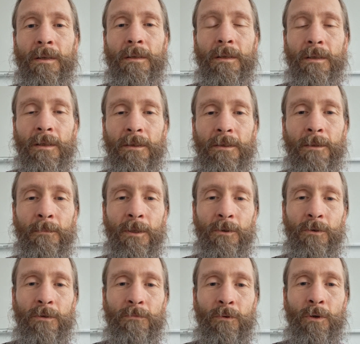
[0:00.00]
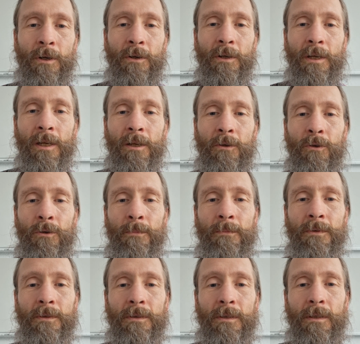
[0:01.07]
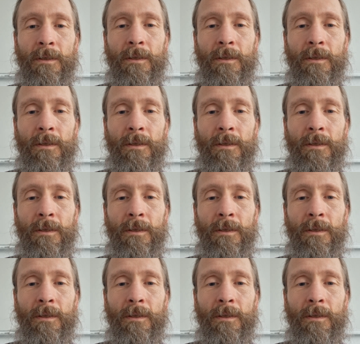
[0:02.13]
Je nachdem natürlich, wo er auch herkommt.